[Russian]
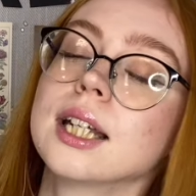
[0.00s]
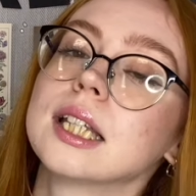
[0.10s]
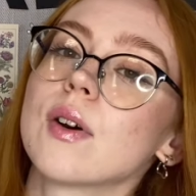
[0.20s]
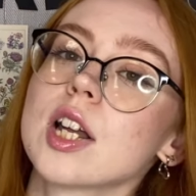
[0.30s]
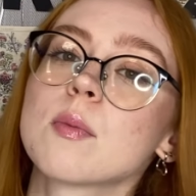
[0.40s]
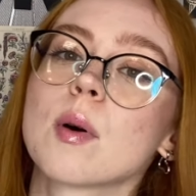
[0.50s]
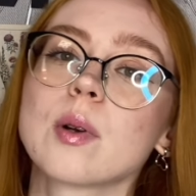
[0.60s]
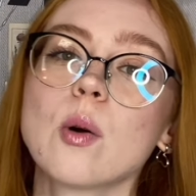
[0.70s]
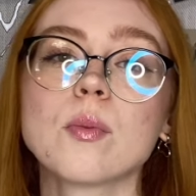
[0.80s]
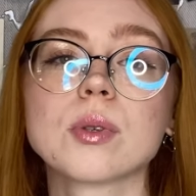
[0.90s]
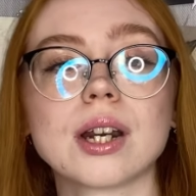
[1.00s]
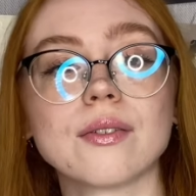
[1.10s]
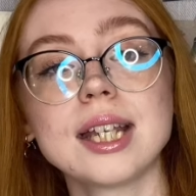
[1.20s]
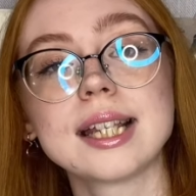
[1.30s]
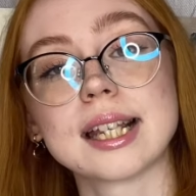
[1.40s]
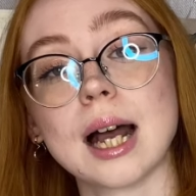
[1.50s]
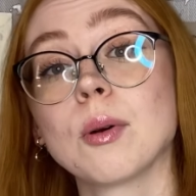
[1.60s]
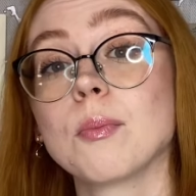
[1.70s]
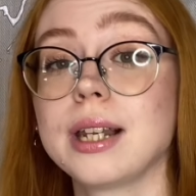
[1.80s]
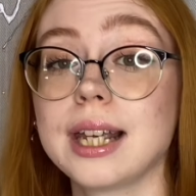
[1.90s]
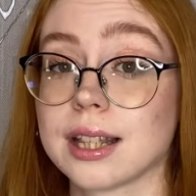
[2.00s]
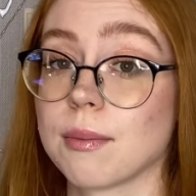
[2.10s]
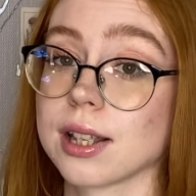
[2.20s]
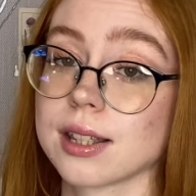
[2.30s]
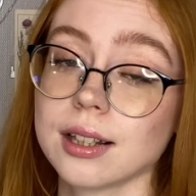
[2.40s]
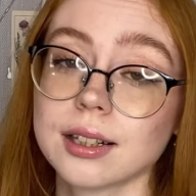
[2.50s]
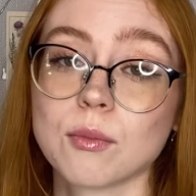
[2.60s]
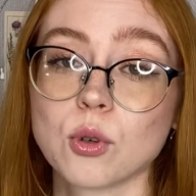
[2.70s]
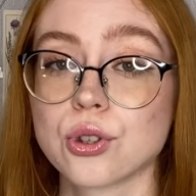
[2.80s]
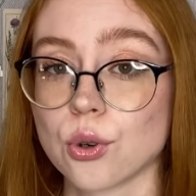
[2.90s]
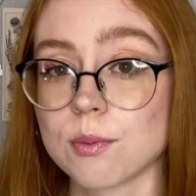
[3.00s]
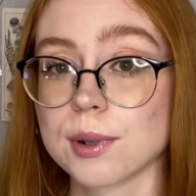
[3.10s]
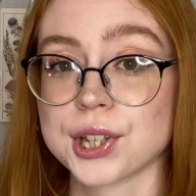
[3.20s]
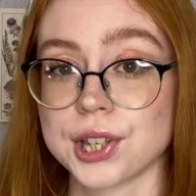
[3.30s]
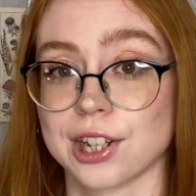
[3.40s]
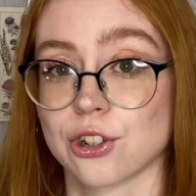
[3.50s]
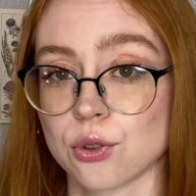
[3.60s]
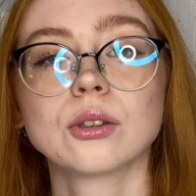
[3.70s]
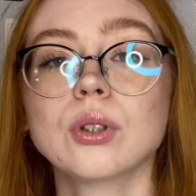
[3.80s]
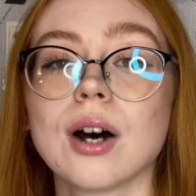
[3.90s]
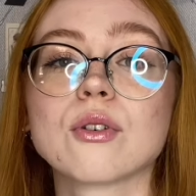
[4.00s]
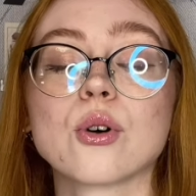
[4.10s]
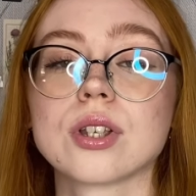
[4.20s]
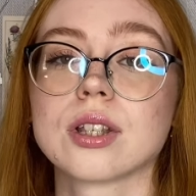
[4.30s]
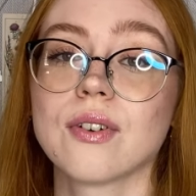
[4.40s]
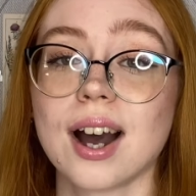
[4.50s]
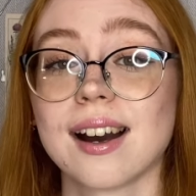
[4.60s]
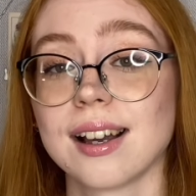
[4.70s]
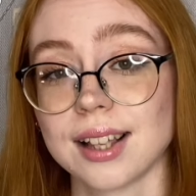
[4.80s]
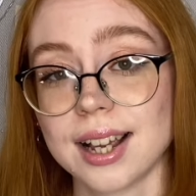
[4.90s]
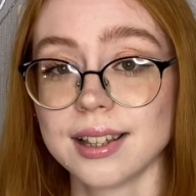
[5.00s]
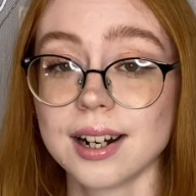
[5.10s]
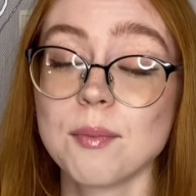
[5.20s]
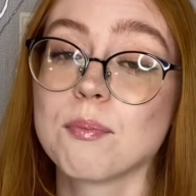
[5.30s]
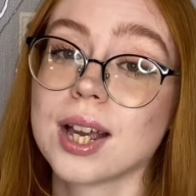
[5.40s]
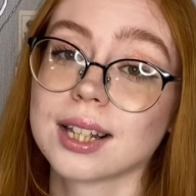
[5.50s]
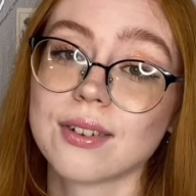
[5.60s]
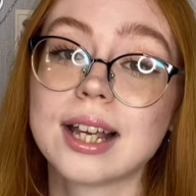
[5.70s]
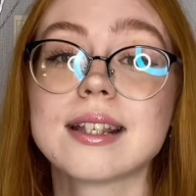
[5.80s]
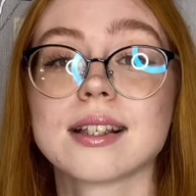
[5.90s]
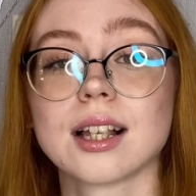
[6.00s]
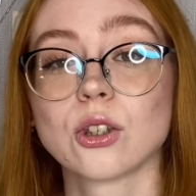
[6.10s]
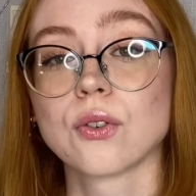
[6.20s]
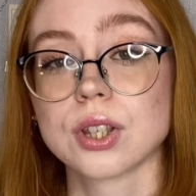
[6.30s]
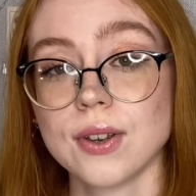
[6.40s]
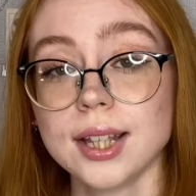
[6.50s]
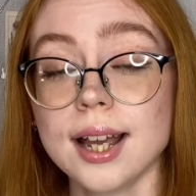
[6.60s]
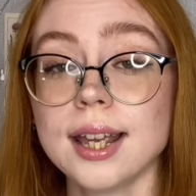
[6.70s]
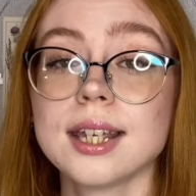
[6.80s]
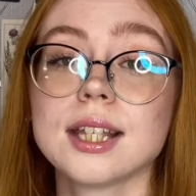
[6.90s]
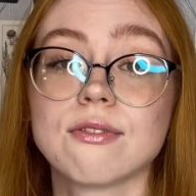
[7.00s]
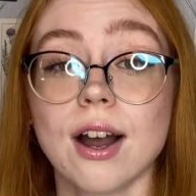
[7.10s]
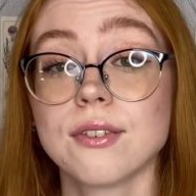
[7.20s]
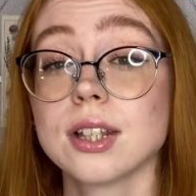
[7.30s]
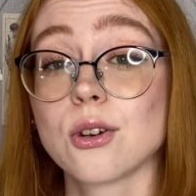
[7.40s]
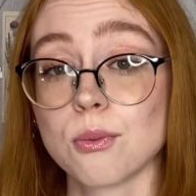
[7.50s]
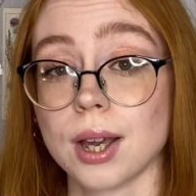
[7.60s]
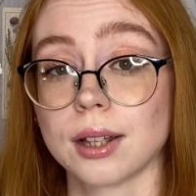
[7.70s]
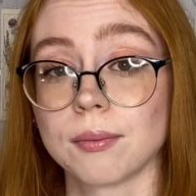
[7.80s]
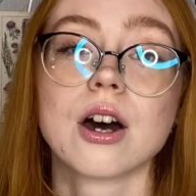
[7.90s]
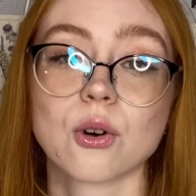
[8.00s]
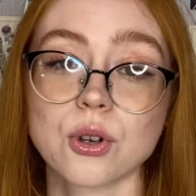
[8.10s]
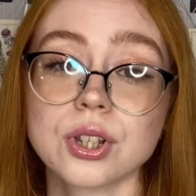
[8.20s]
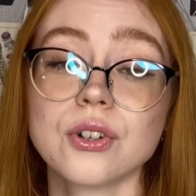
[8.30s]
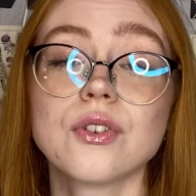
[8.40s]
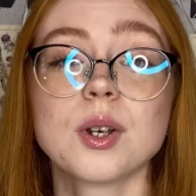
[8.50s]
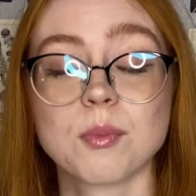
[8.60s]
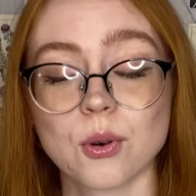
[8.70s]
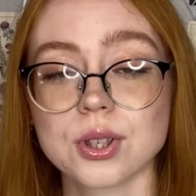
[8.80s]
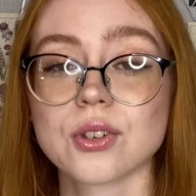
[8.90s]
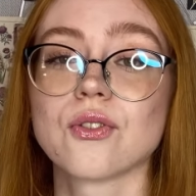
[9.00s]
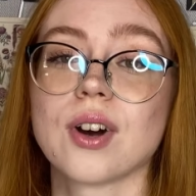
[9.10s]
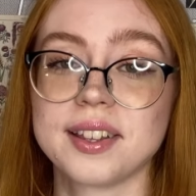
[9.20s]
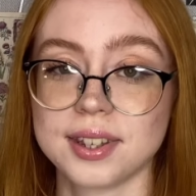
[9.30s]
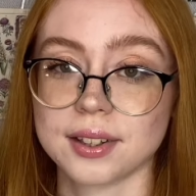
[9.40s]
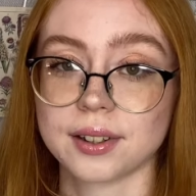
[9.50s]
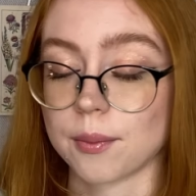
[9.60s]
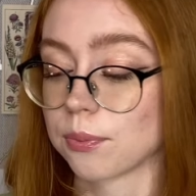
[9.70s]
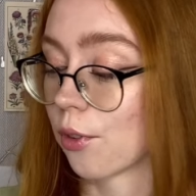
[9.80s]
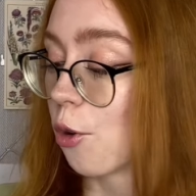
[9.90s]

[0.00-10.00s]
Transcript: Давайте попробуем сравнить с самым бледным оттенком от Dior Backstage. Туда входят два хайлайтера белого и золотого цвета и два вида румян, розового и бронзового оттенка.